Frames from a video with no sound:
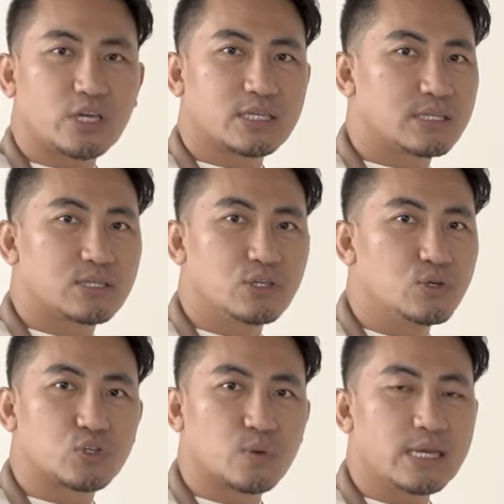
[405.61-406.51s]
is
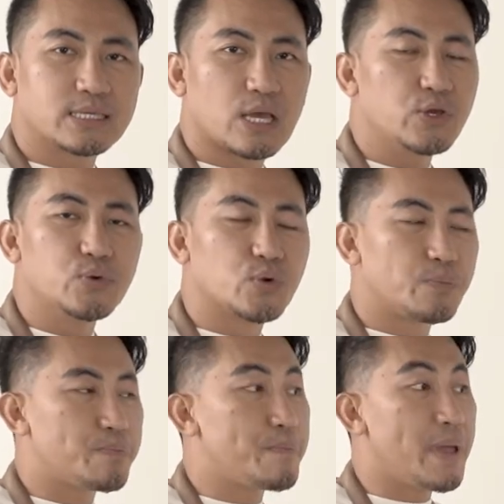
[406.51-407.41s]
usually sa
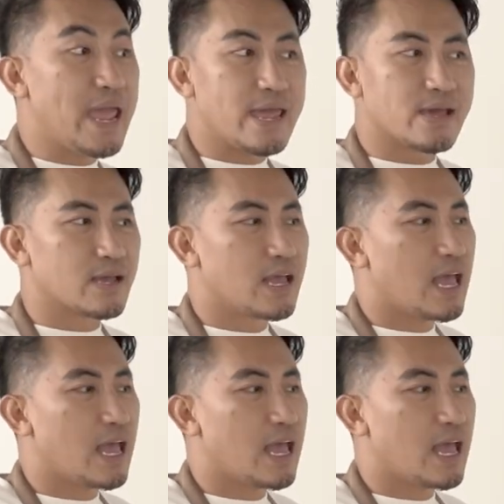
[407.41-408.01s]
Europe, May.